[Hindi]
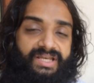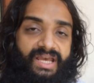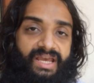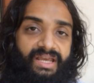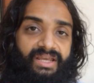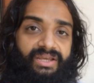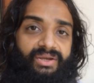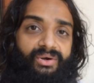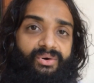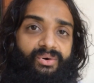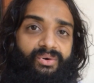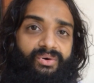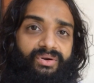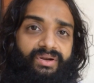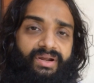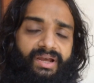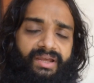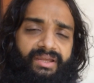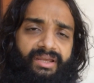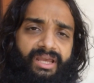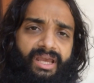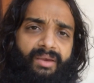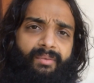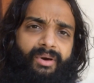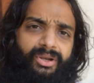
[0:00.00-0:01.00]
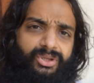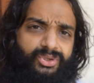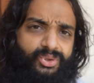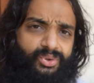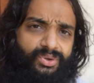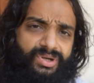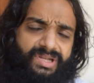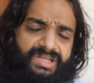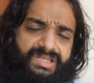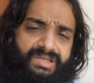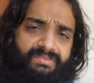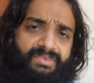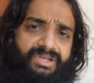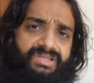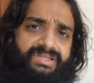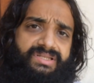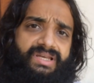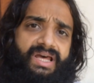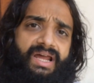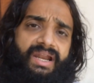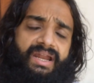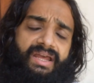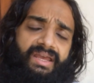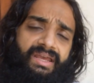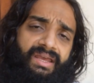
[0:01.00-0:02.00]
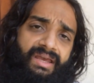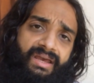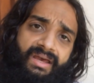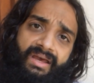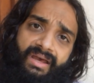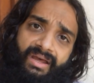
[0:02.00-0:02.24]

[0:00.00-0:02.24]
जाएगी और कई कई बार छोटी समस्या रहे